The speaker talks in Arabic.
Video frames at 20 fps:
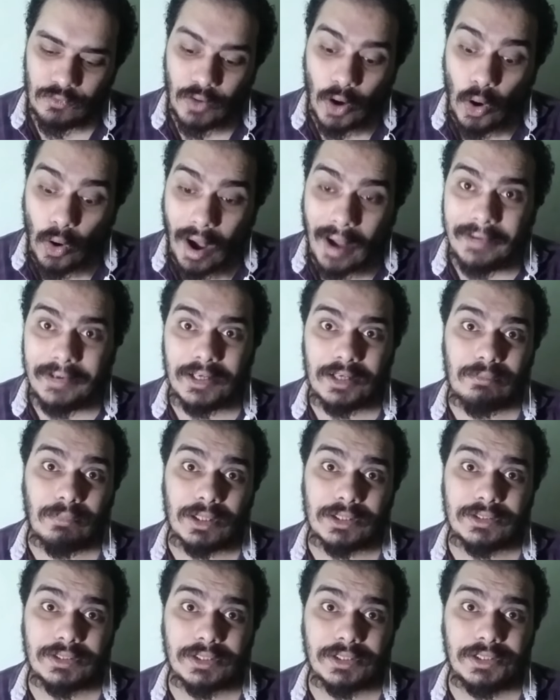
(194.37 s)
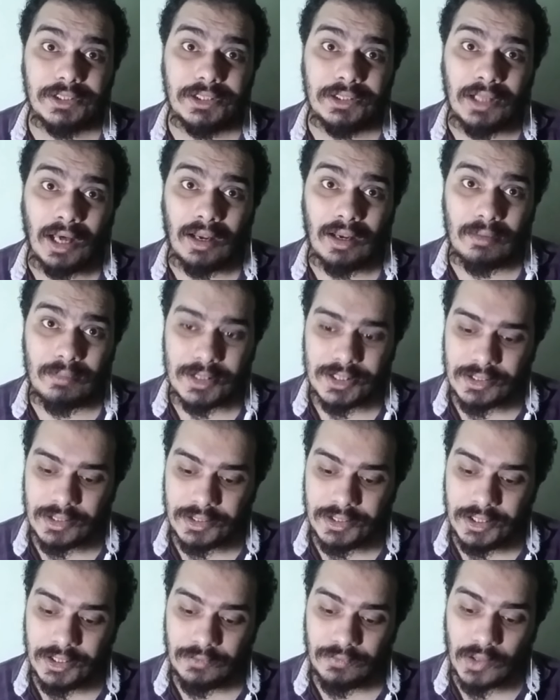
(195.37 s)
فأهيج مصريين على
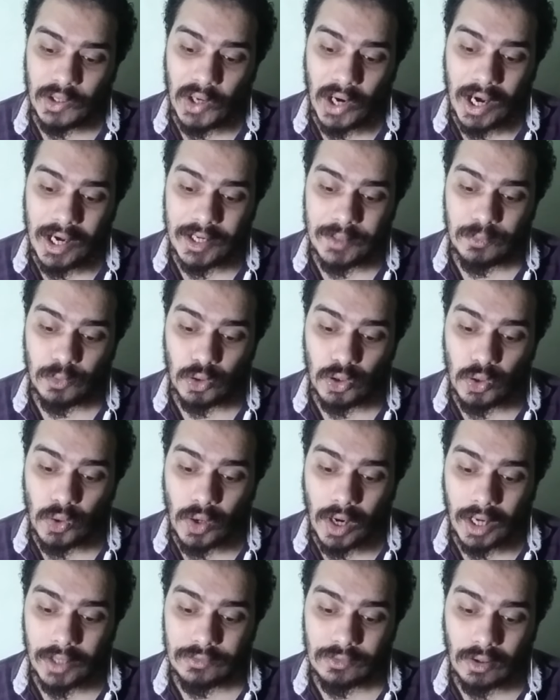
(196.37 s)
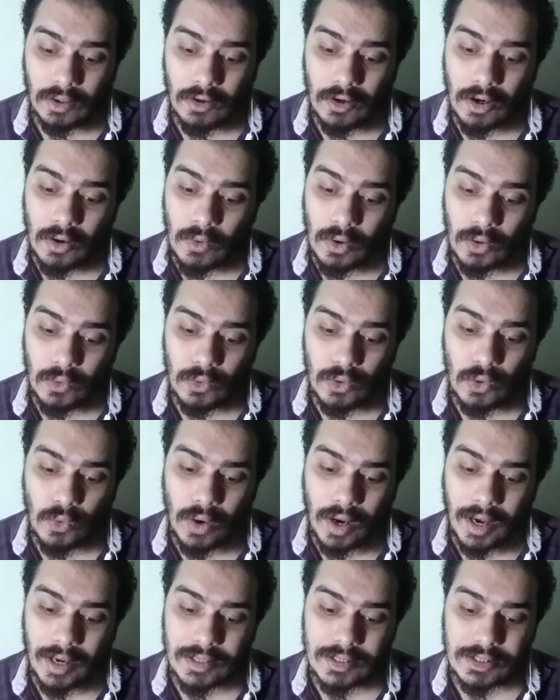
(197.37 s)
مصريين فيحارب كل واحد أخاه وكل
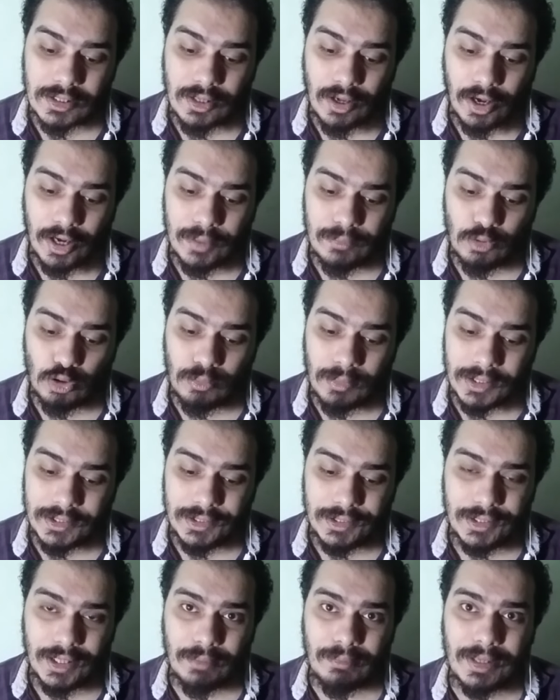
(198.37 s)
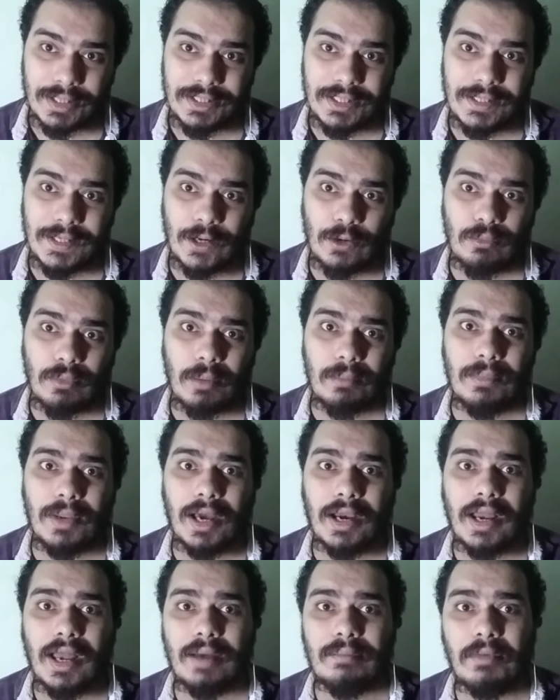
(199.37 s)
واحد صاحبه مدينة مدينة
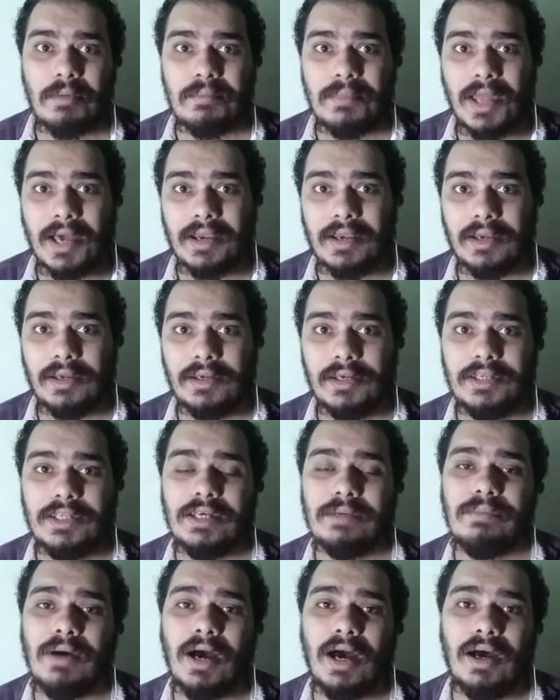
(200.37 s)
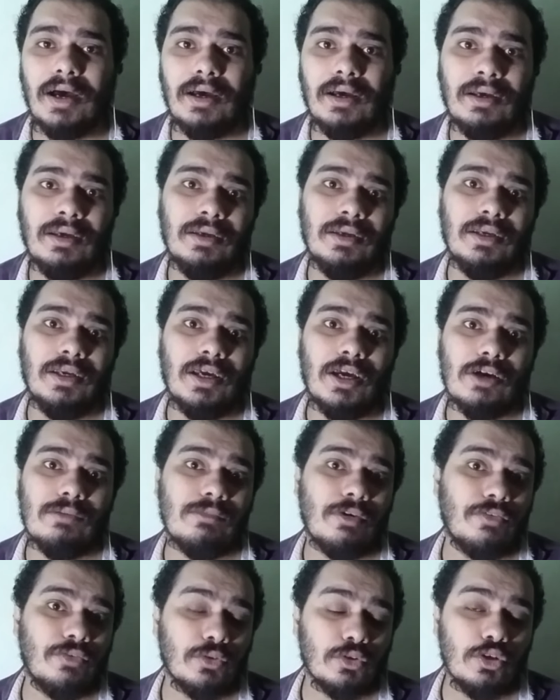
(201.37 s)
ومملكة مملكة هنا بقى
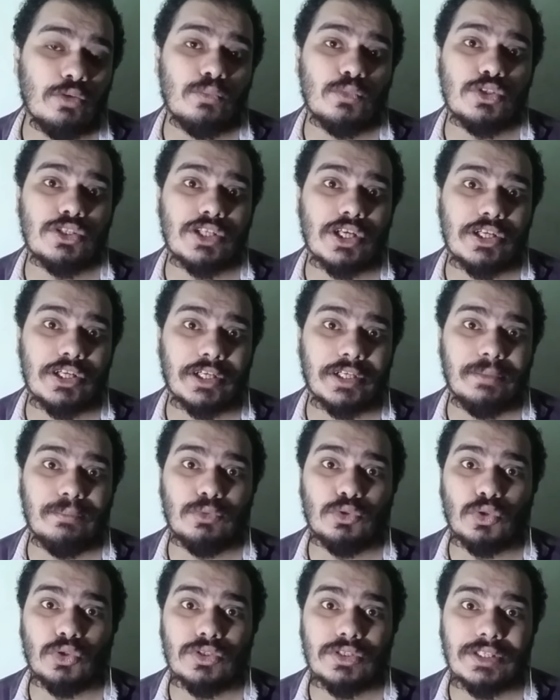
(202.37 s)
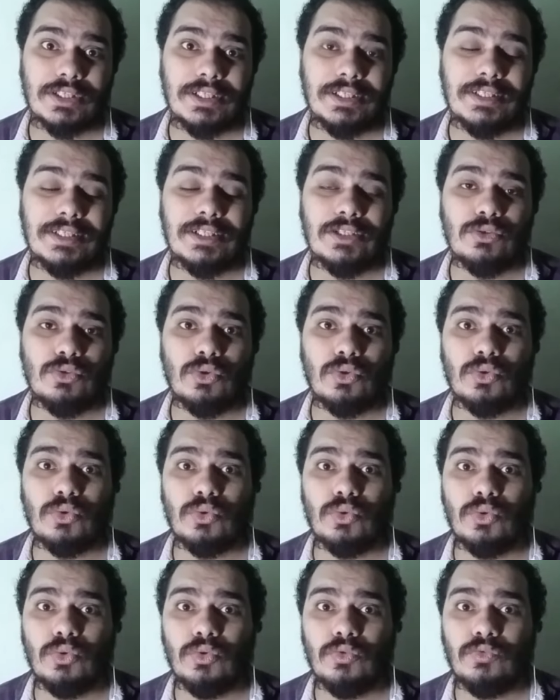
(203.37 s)
المفروض المستشارين بتوع السيسي
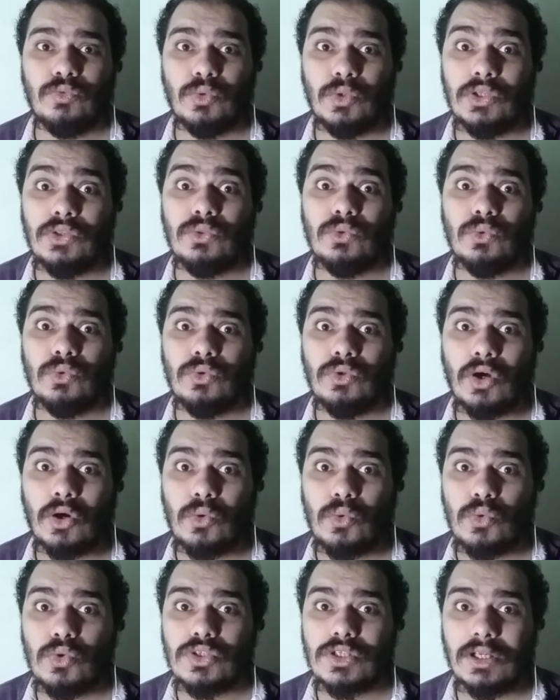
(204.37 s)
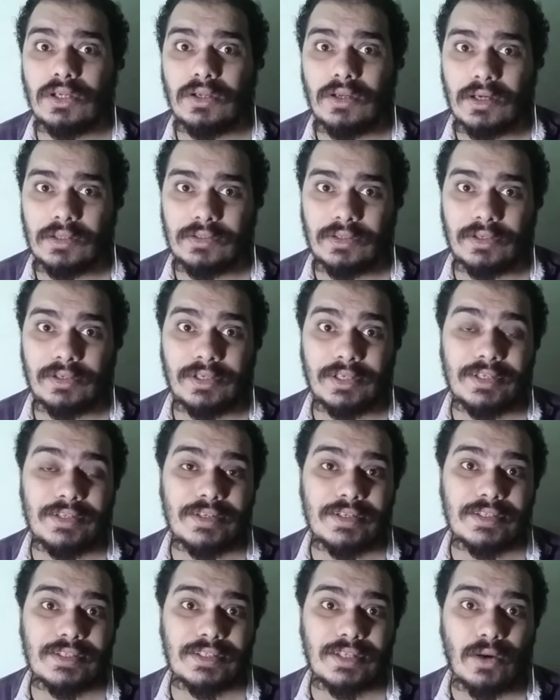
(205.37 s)
يدقوا في ودنه ناقوس الخطر لأن
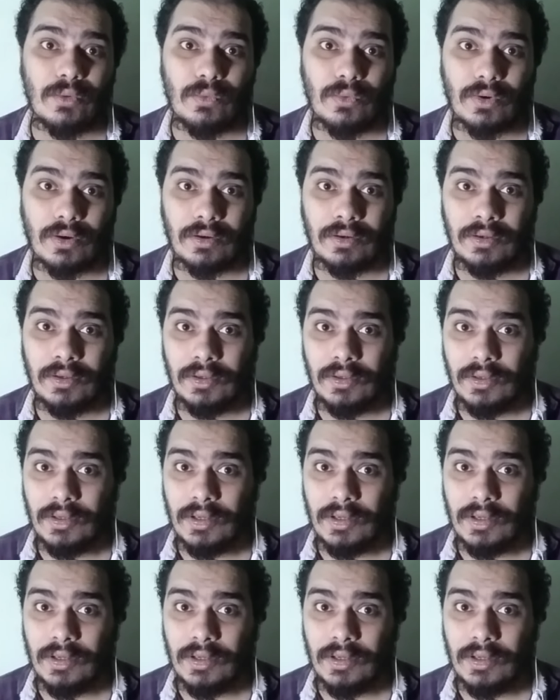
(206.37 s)
الثورة